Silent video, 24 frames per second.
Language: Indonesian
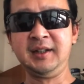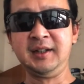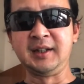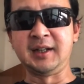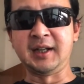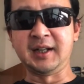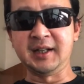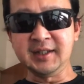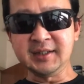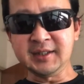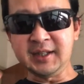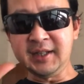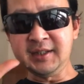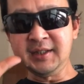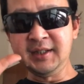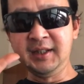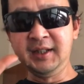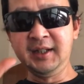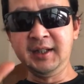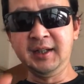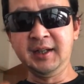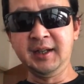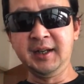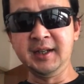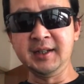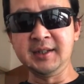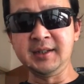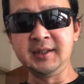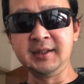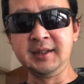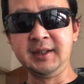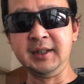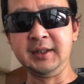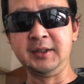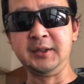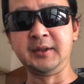Karena saya
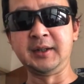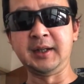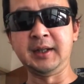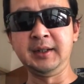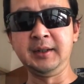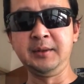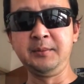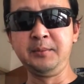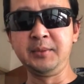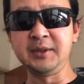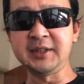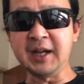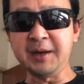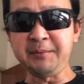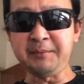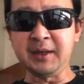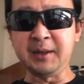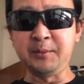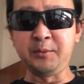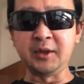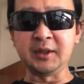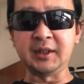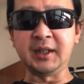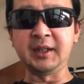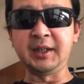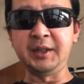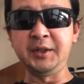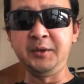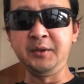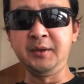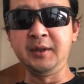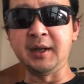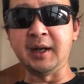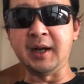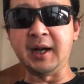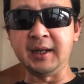silindris gitu kan. Sama buat Anda
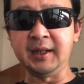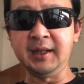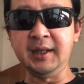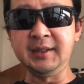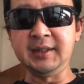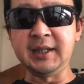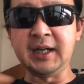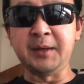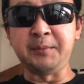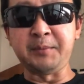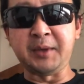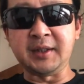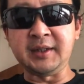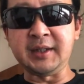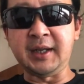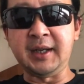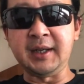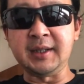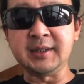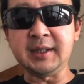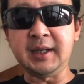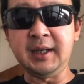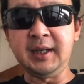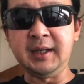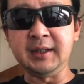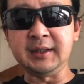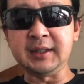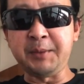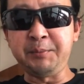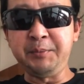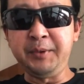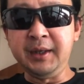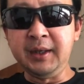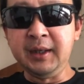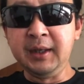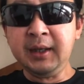juga. Anda jangan percaya ke saya,
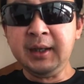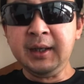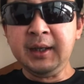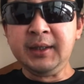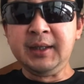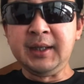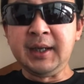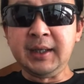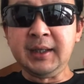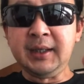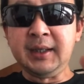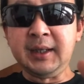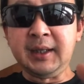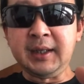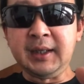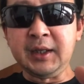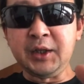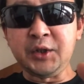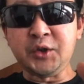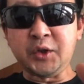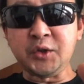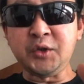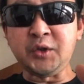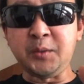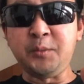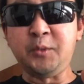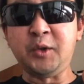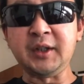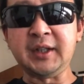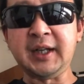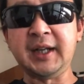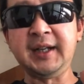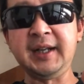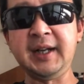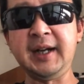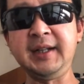tapi yang kira-kira cocok
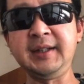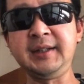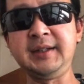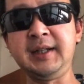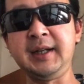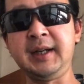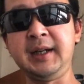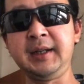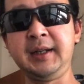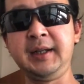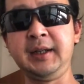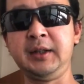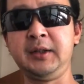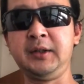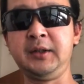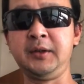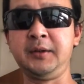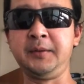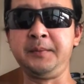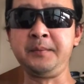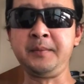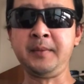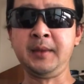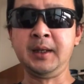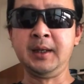buat Anda aja gitu.